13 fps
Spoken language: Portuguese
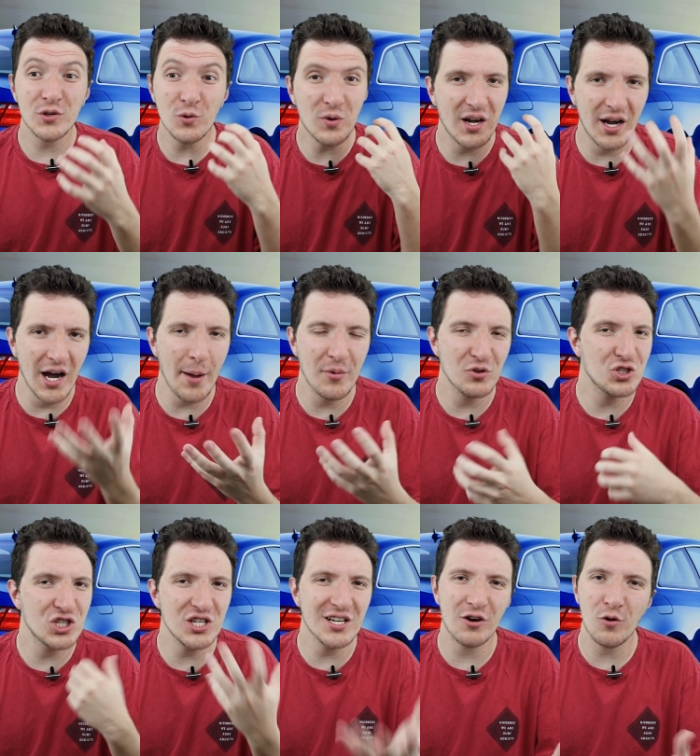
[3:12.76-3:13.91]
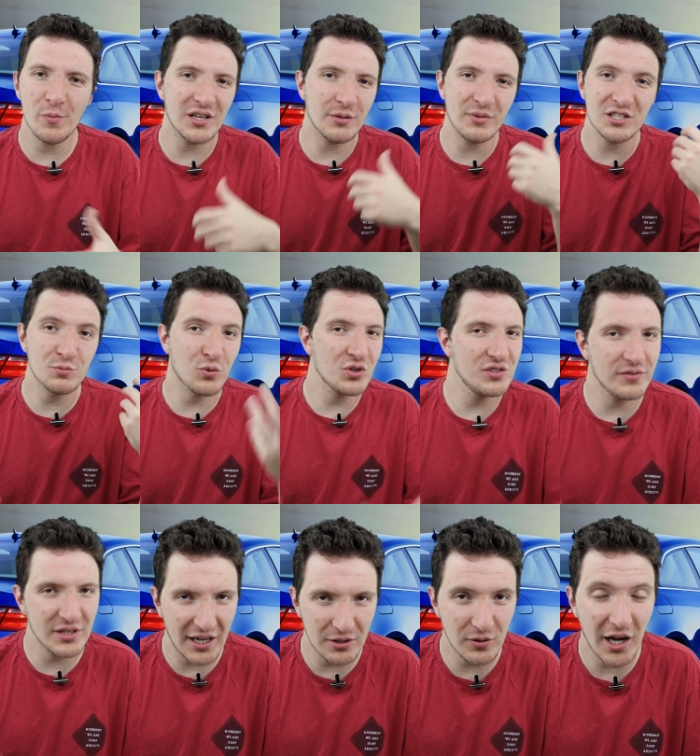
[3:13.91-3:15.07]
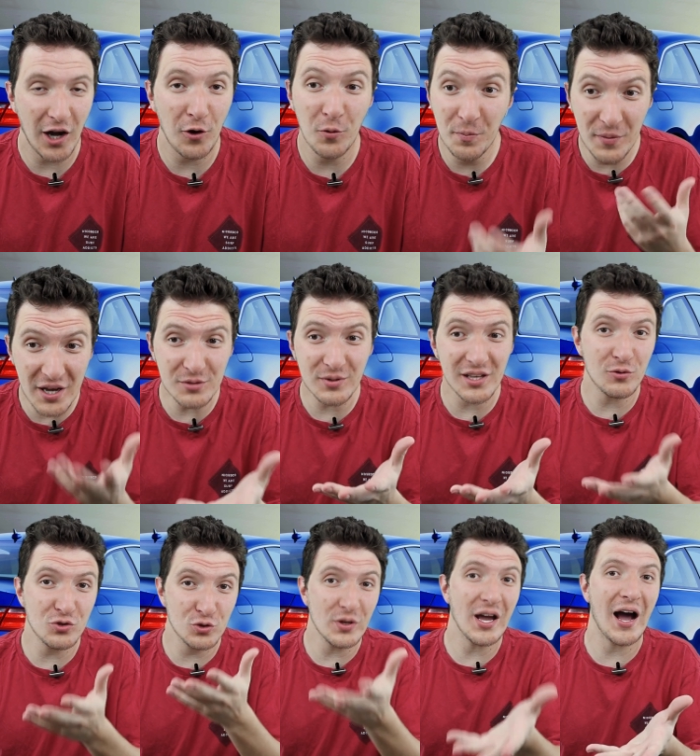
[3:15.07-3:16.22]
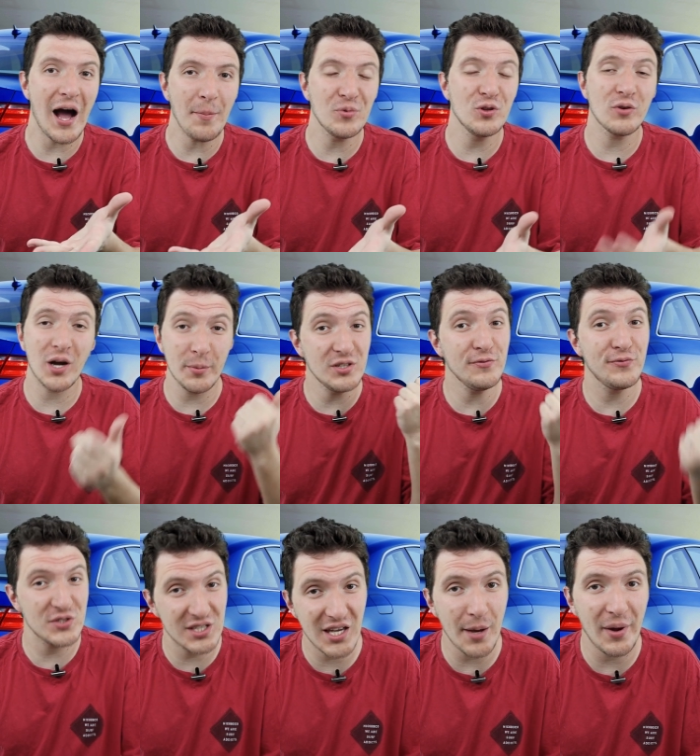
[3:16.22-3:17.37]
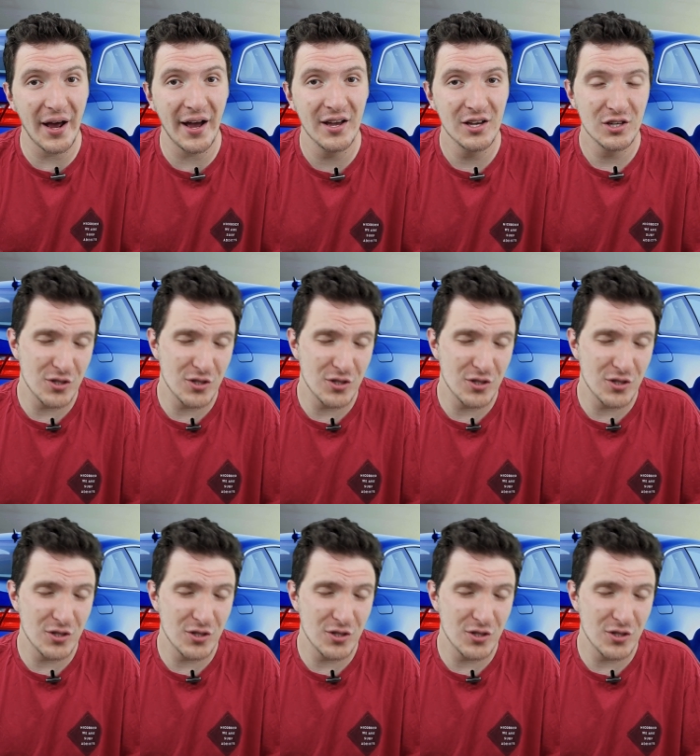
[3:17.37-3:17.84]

porque o câmbio tira completamente a esportividade do carro. Mesmo que ele continue rápido, é um câmbio difícil de quebrar.